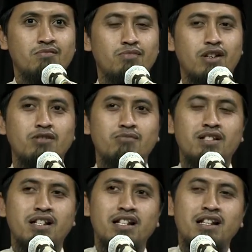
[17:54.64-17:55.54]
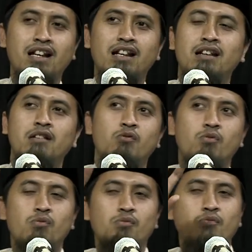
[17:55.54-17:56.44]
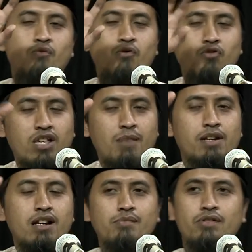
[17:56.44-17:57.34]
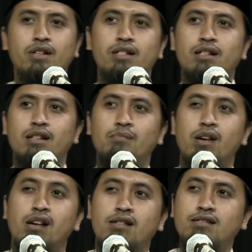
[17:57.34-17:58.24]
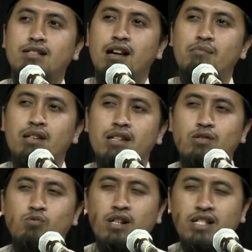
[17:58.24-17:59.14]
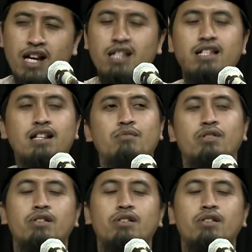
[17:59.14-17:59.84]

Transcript: Begitu mendengarkan ucapan Nabi SAW. Setelah melihat wajahnya Nabi